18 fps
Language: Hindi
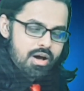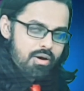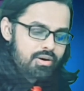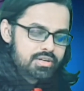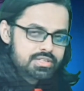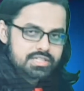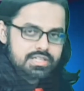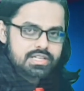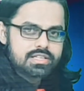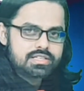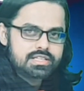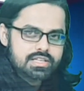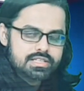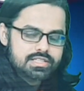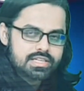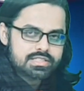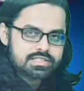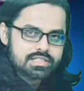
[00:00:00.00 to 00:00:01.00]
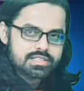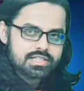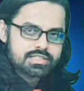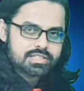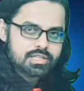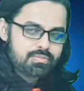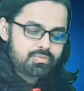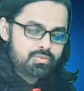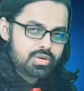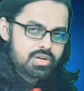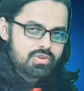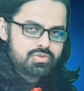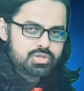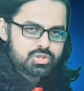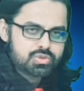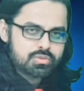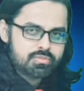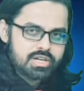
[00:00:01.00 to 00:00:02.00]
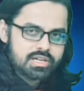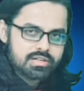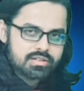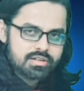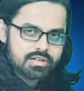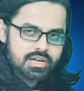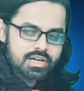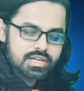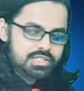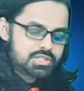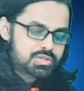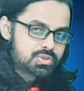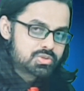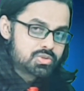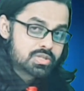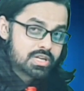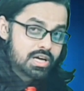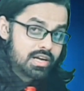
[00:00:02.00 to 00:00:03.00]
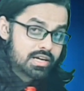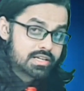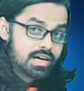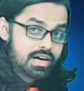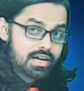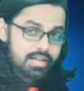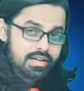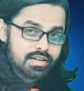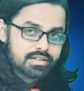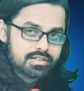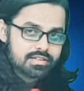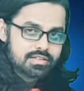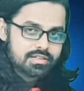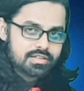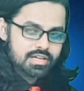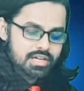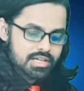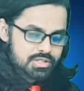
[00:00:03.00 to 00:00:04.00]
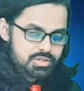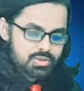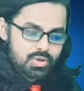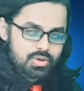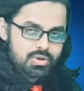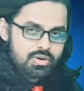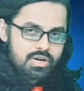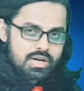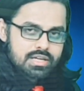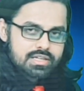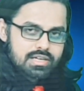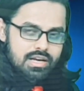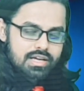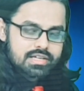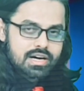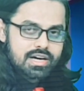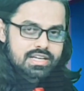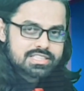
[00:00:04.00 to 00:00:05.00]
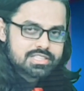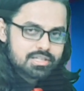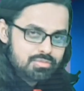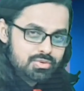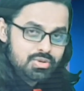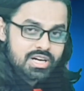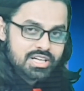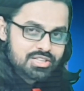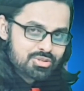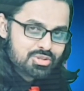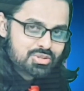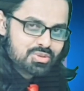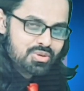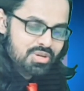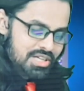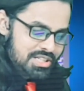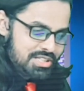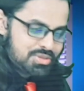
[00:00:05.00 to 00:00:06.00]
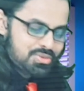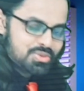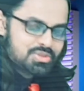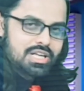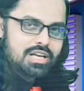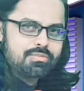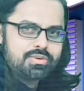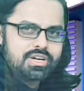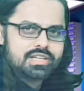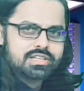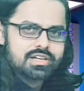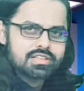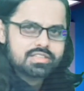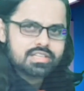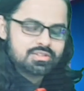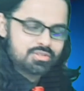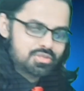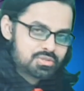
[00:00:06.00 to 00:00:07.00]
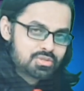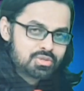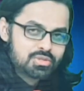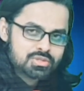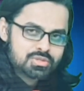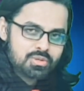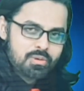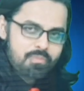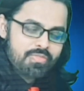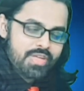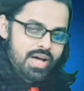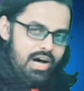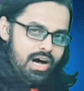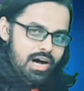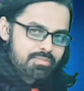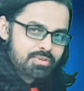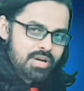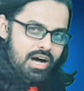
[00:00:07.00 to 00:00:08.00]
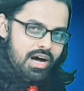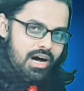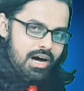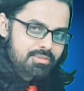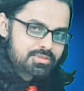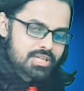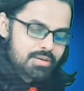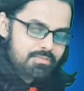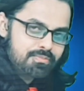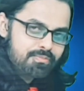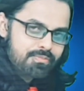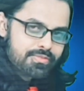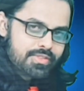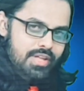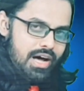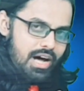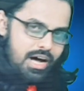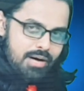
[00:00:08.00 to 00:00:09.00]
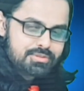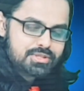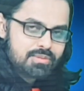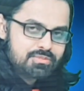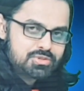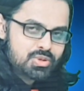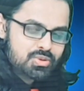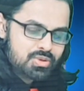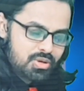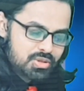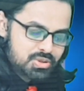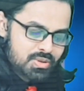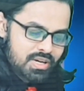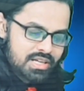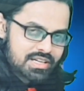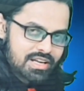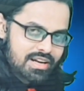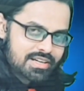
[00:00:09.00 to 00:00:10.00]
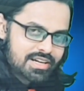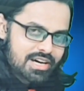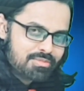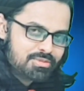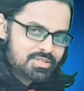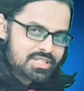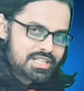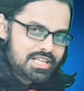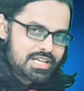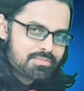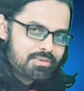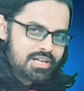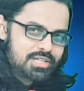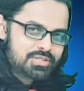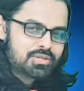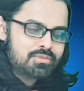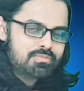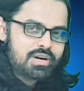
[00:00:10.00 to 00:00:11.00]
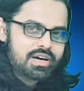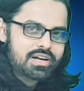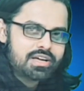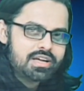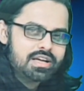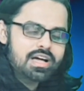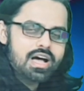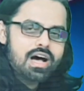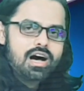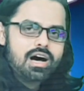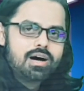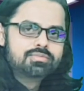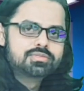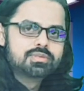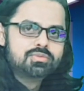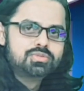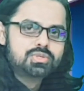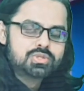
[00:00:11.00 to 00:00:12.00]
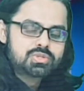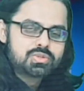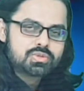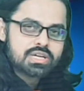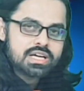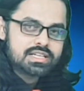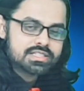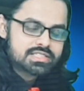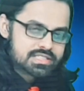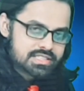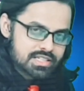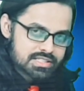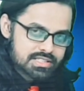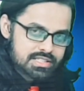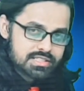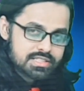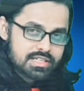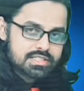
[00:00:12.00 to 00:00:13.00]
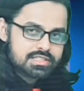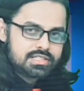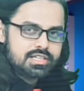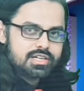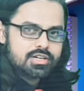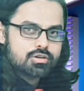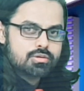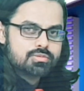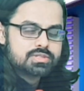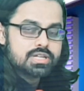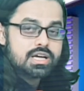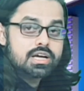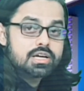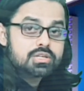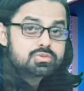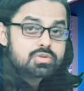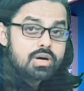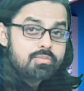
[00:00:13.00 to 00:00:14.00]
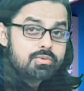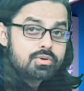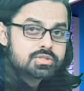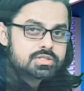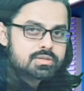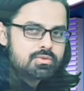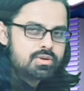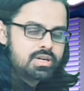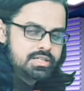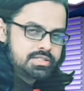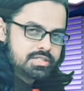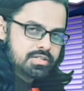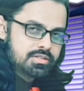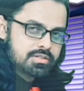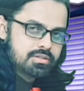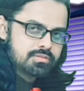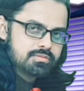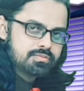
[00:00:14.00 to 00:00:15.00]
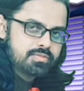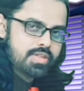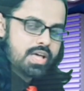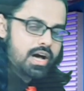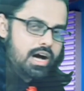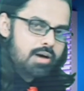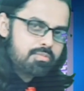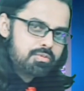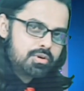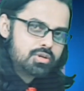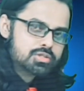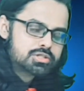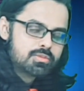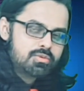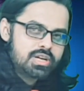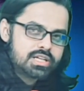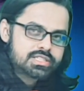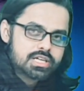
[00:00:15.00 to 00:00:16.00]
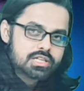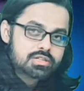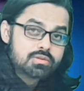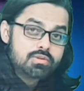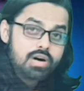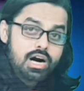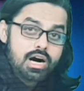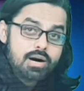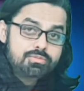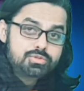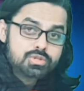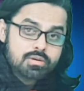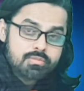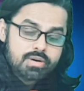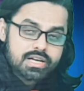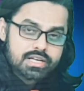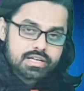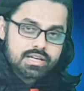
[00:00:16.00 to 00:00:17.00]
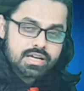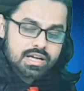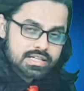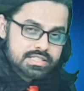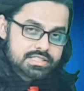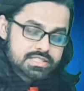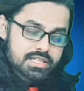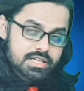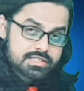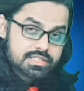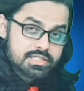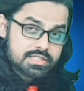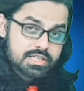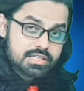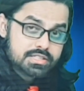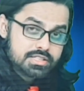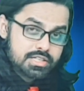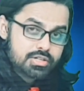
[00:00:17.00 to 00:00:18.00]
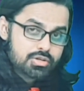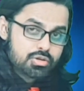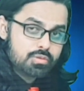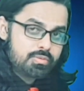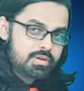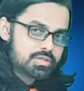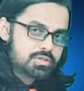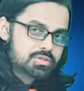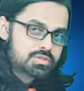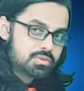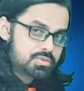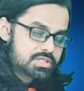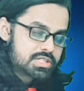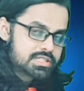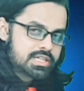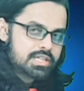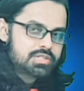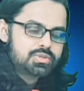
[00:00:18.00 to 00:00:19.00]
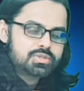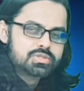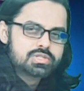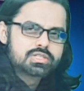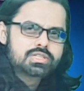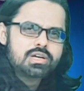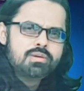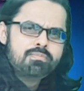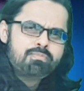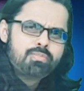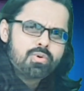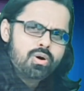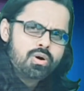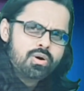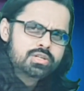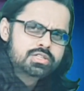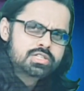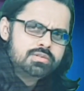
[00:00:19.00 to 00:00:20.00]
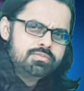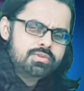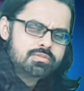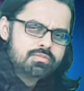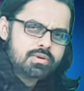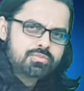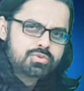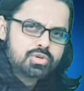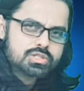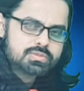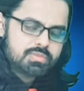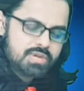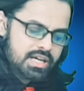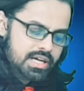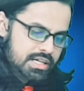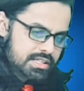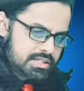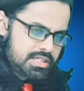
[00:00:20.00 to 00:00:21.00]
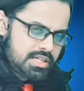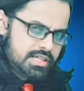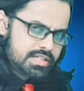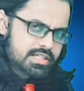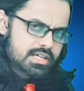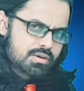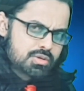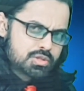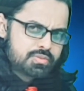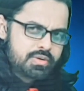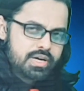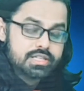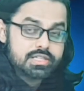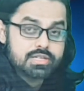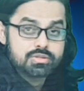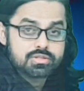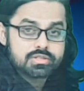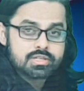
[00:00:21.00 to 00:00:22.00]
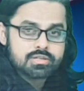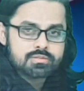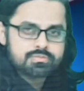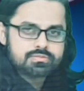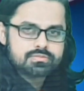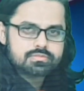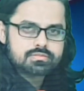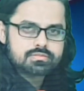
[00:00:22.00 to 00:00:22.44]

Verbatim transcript: और धीरे धीरे देखते देखते पूरे विश्व में इसको जो कलाकार है जो कलाकार समूह है दोस्तों इसको सेलिब्रेट करता है दोस्तों दोस्तों आप आप सब आप सब जो नौजवान कलाकार मुझे देख पा रहे सुन पा रहे हैं आप सब जुड़ चुके हैं सक्सेस गेट थिएटर ग्रुप से सो आप लोगों से बोलना चाहता हूँ आप लोगों से बोलना चाहता हूँ आप जो हमारी सक्सेस गेट थिएटर ग्रुप है दोस्तों उसके साथ जुड़ सकते हैं बहुत ही मिनिमम कॉस्ट में थिएटर के कुछ फायदे होते हैं